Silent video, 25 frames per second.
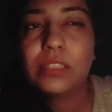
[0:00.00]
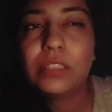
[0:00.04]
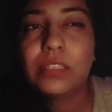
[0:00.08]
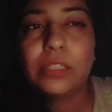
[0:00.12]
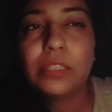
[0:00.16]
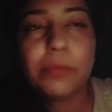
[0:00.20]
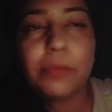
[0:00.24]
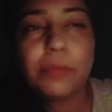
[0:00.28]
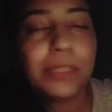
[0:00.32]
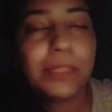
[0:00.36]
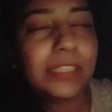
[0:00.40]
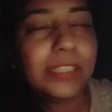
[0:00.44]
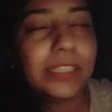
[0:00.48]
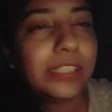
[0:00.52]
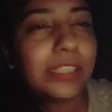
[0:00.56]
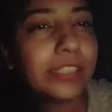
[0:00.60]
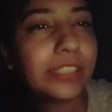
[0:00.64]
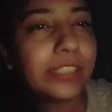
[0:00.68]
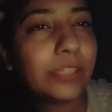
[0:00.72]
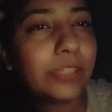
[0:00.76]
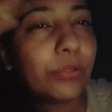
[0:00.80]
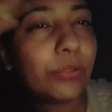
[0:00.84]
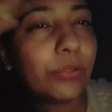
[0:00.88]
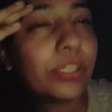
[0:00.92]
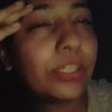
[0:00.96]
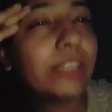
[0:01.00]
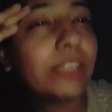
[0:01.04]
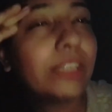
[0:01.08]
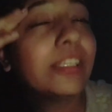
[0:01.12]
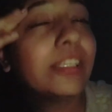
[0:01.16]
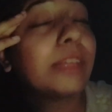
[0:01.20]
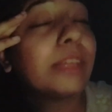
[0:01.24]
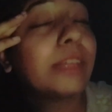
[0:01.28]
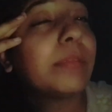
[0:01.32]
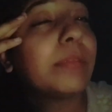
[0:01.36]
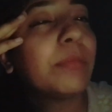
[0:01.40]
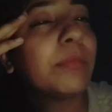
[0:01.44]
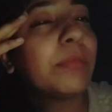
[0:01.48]
तबीयत ठीक नहीं हो रही है सर
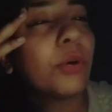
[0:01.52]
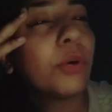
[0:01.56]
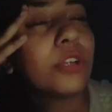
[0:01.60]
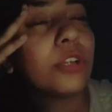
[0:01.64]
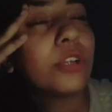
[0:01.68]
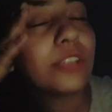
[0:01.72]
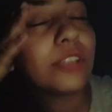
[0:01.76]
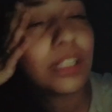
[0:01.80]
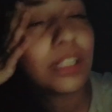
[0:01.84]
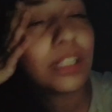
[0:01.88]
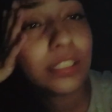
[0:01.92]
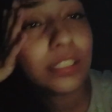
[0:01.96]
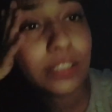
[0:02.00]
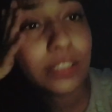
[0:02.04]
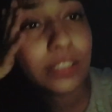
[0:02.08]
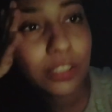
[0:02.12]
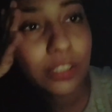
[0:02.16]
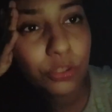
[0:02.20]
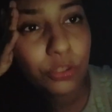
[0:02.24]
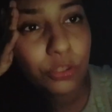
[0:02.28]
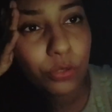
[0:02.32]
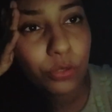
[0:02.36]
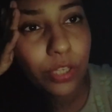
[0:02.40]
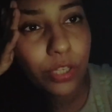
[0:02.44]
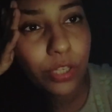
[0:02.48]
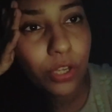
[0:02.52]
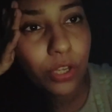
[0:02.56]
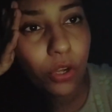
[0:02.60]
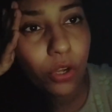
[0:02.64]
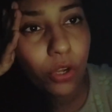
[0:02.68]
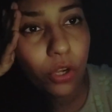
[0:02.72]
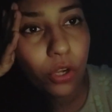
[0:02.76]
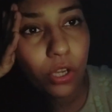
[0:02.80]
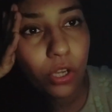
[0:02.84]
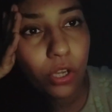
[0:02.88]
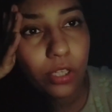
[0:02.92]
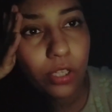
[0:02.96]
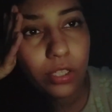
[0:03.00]
में बहुत ज़्यादा दर्द हो रहा है
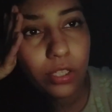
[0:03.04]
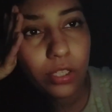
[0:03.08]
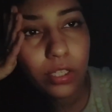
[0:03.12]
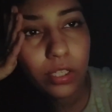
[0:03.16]
और